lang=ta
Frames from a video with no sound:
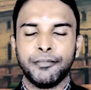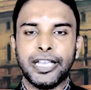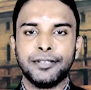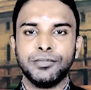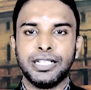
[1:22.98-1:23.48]

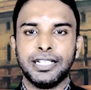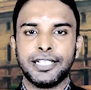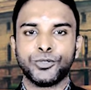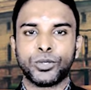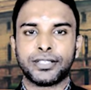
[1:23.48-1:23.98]
மேலும்
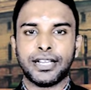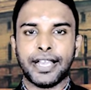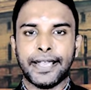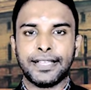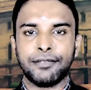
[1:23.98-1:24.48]
நீண்ட தூரத்தில்
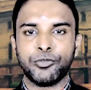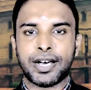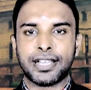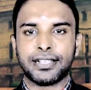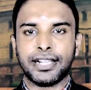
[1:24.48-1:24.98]
எதிரி
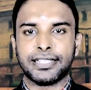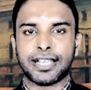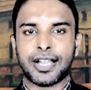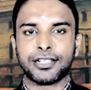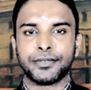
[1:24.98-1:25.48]
விமானங்களை
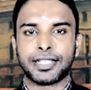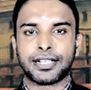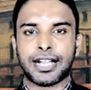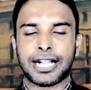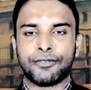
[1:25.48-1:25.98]

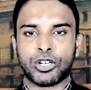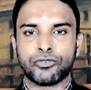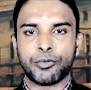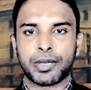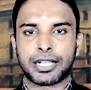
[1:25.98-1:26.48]
தாக்குவதற்காக
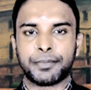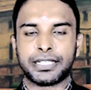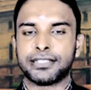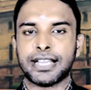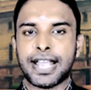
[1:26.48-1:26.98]

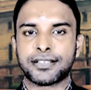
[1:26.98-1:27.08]
வடிவமைக்கப்பட்டு